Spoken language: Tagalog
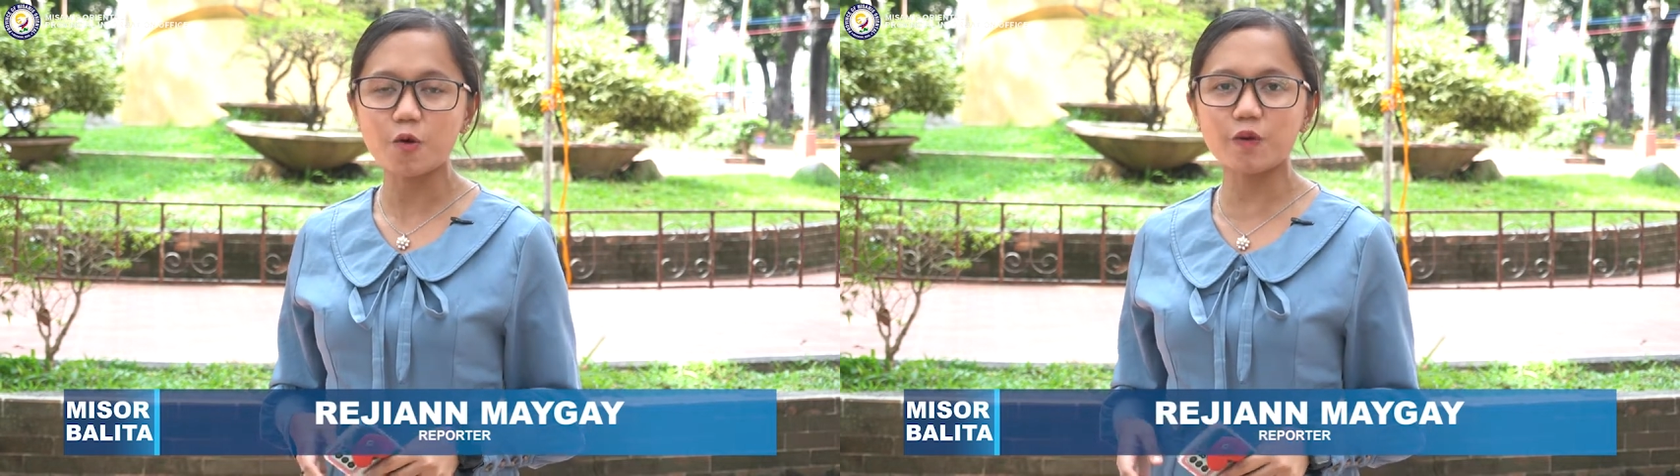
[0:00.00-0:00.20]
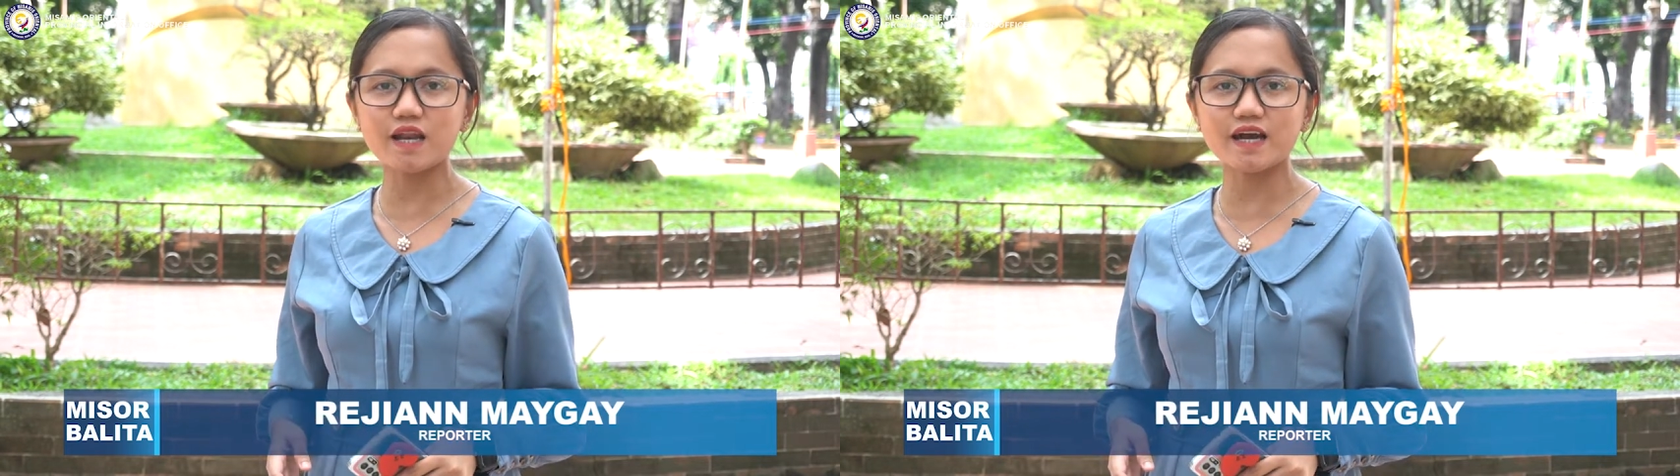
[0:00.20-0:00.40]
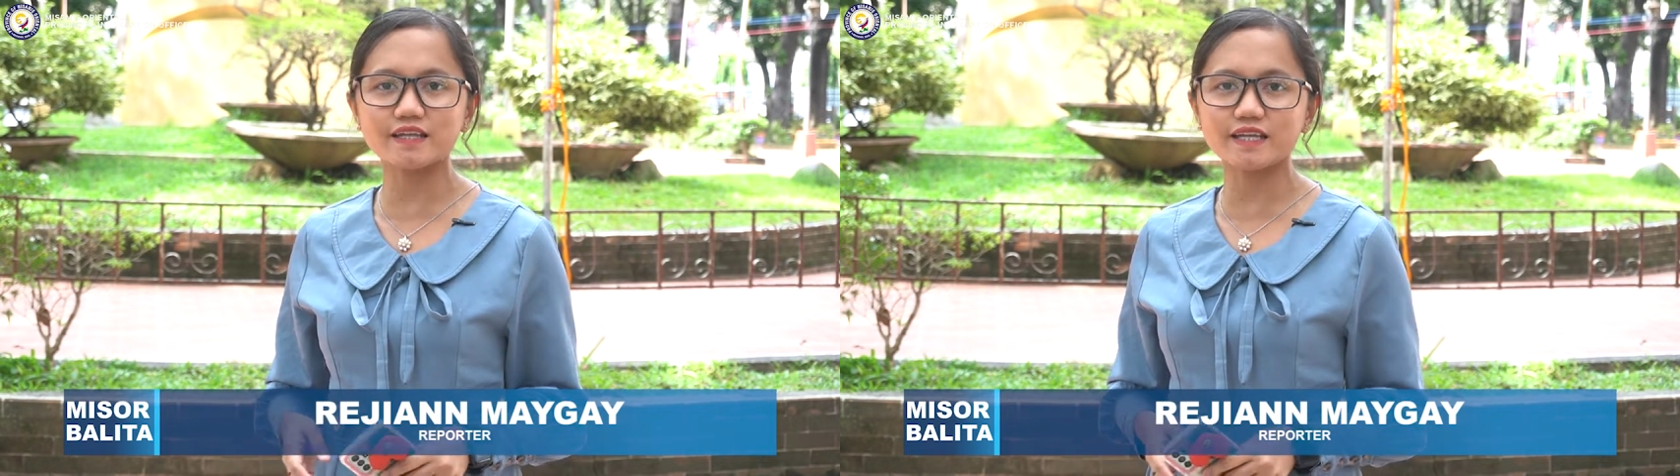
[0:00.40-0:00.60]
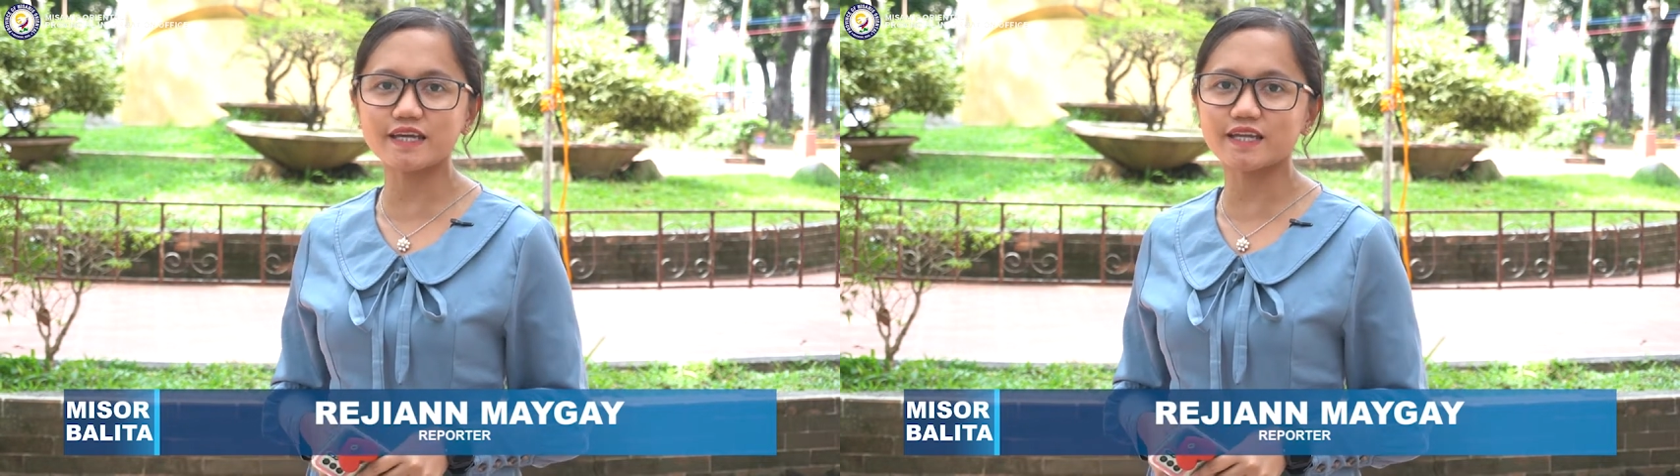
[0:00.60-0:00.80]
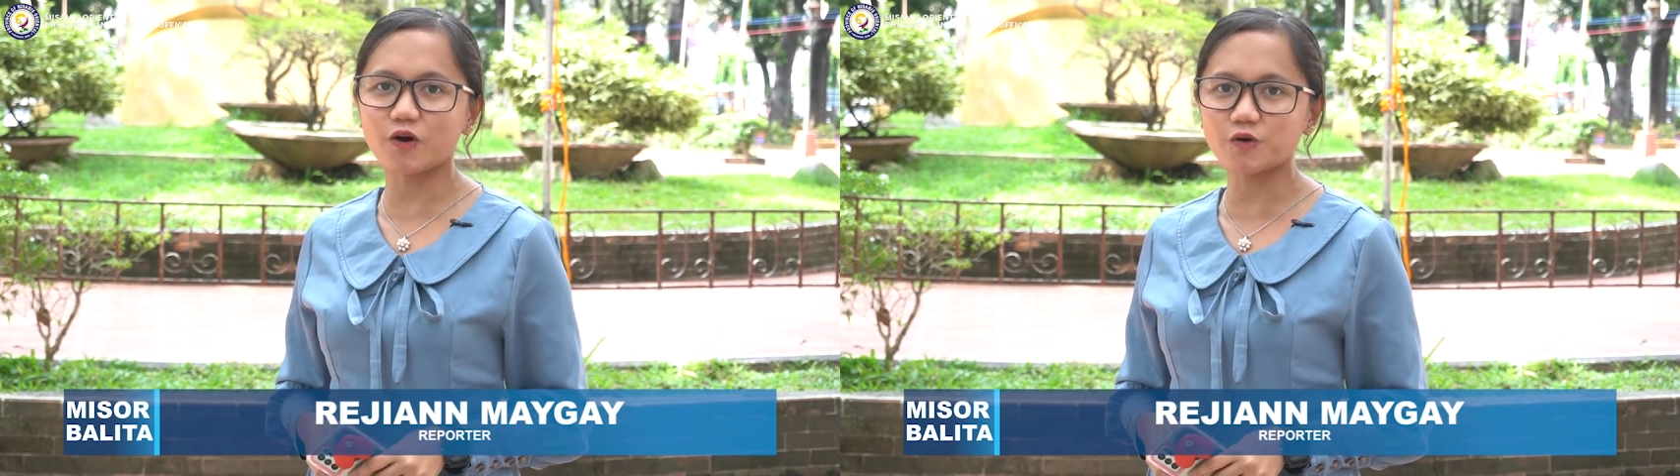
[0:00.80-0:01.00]
wala din
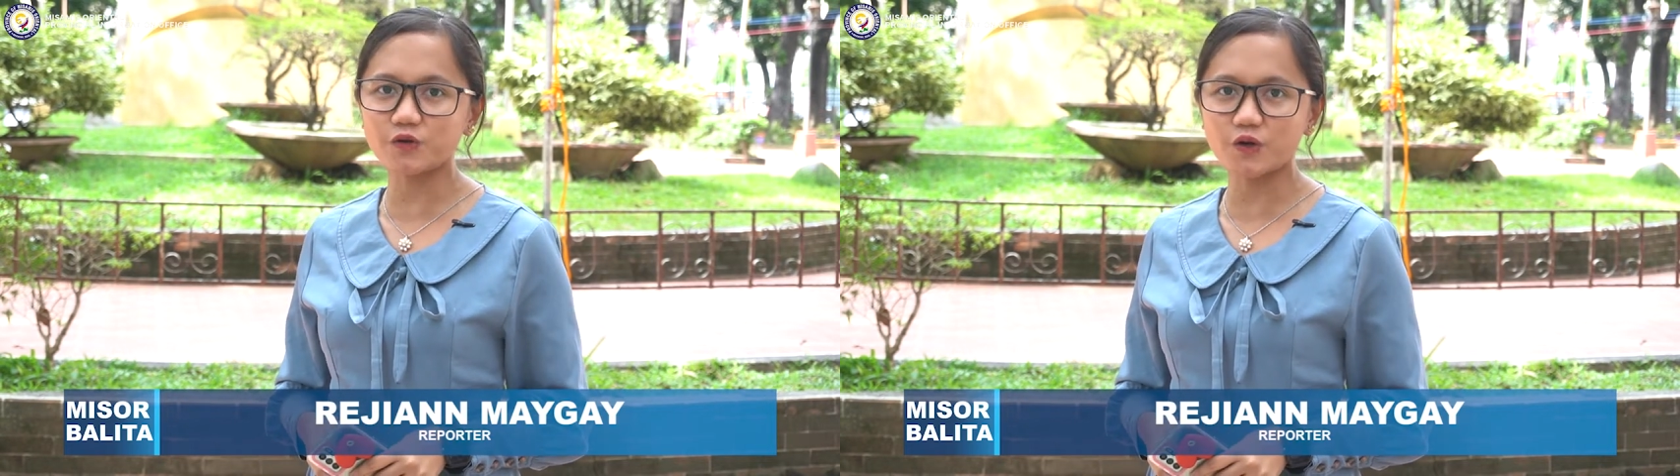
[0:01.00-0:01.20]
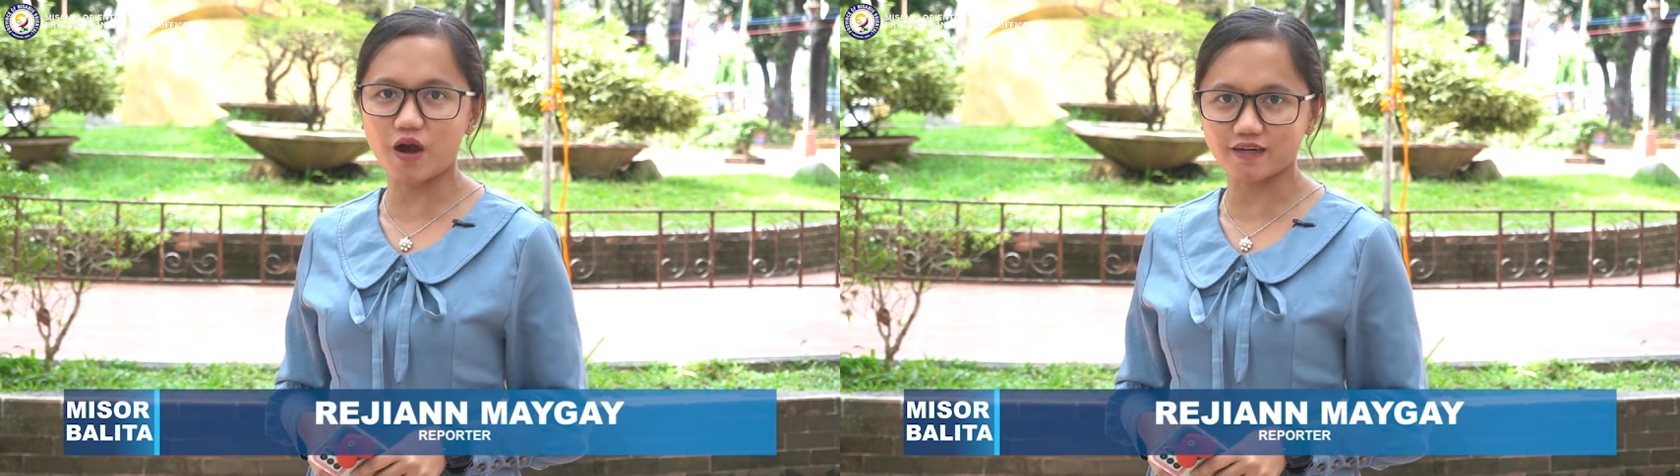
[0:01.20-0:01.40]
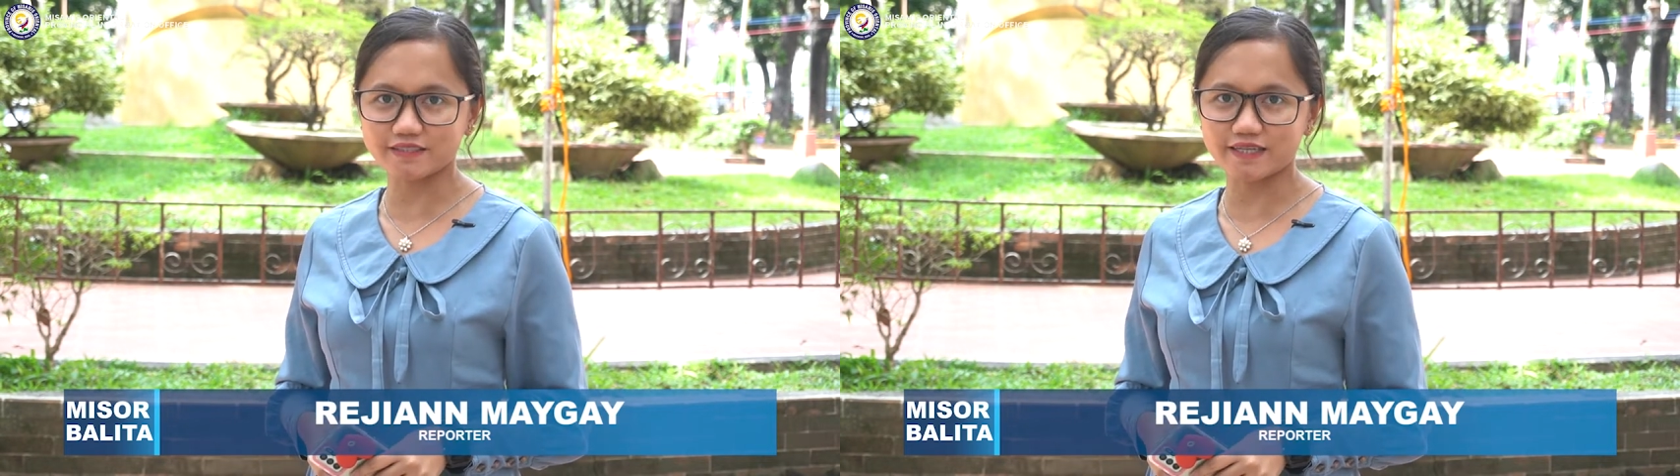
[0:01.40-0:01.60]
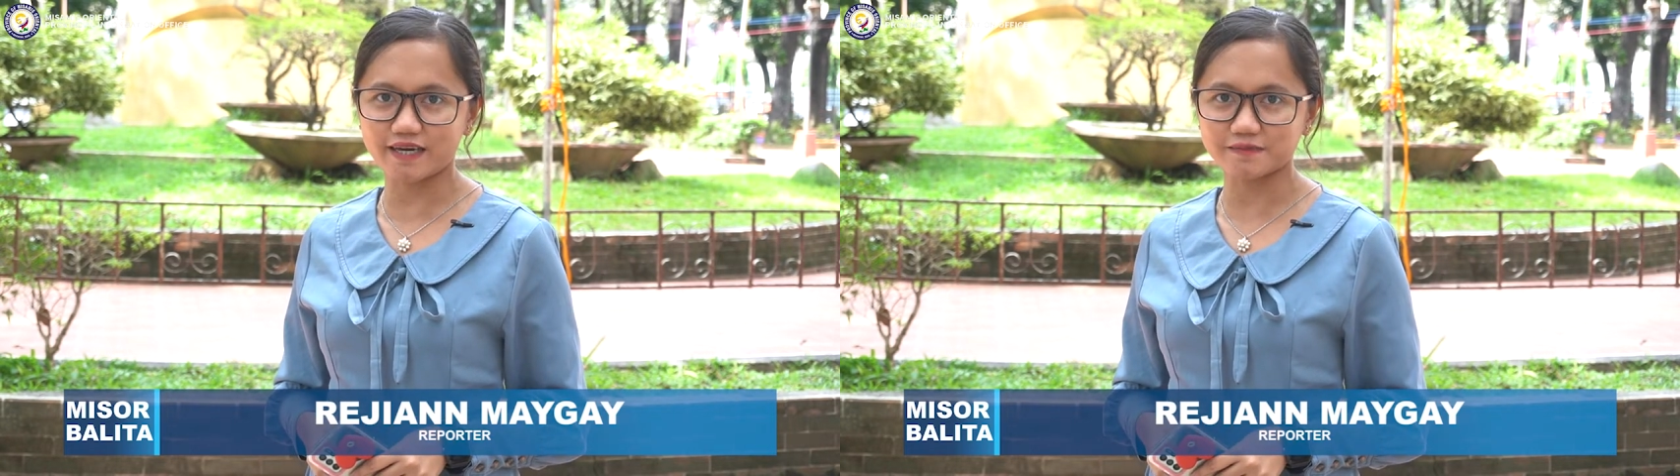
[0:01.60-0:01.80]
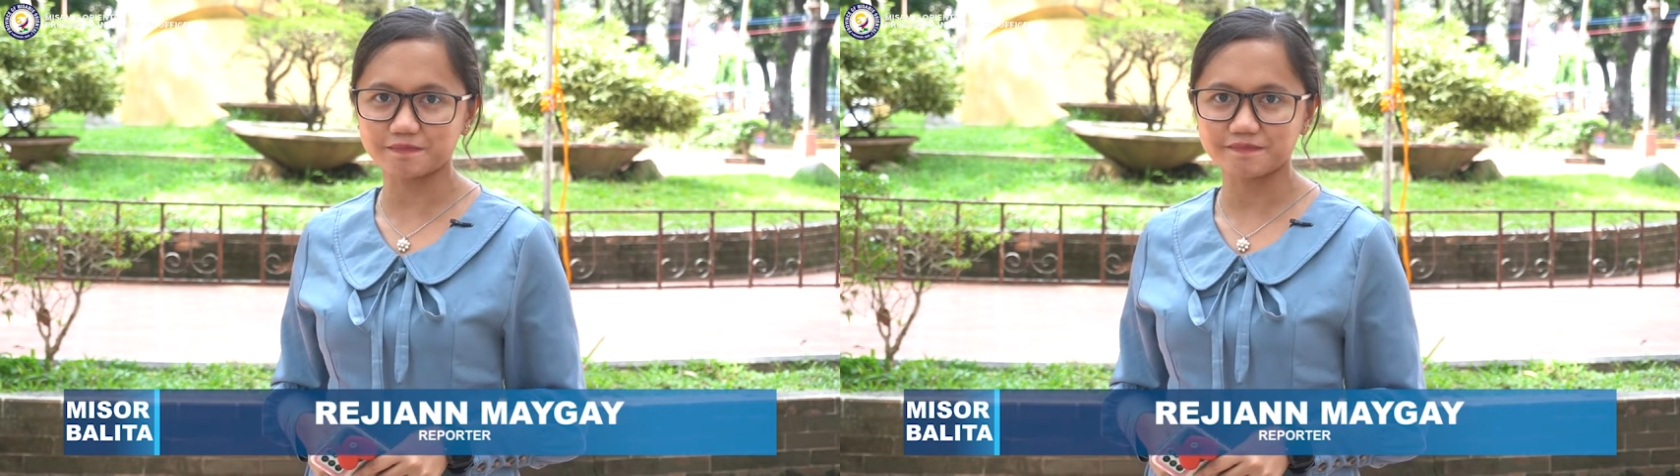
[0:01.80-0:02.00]
hinahunong ang
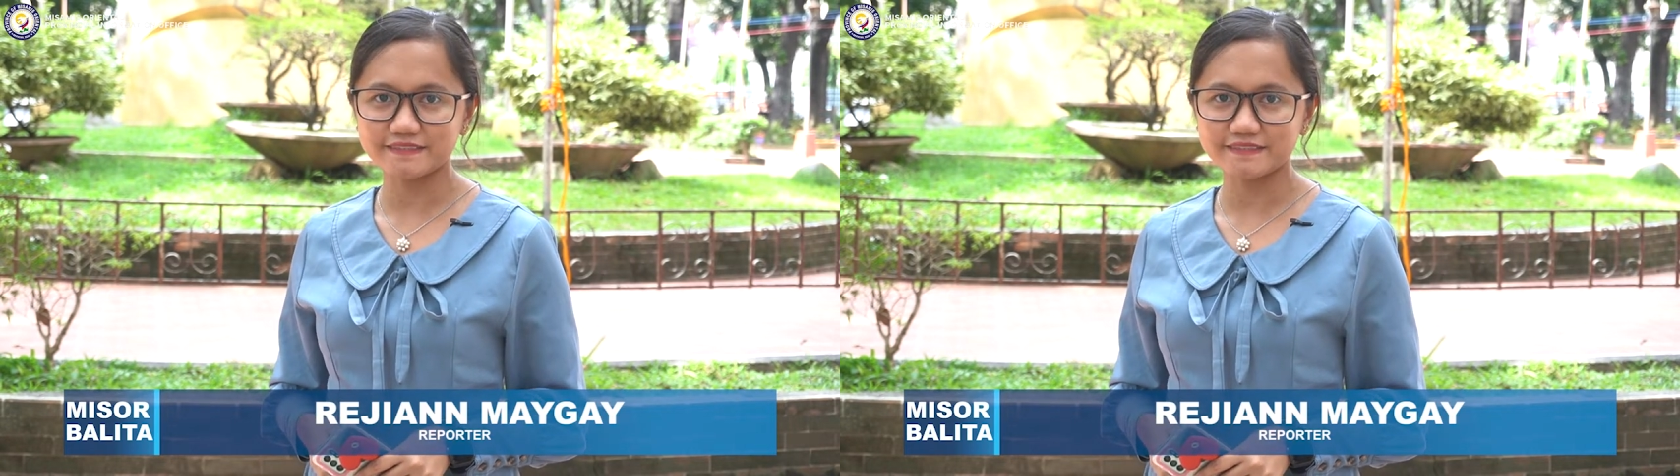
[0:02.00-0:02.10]
tanan.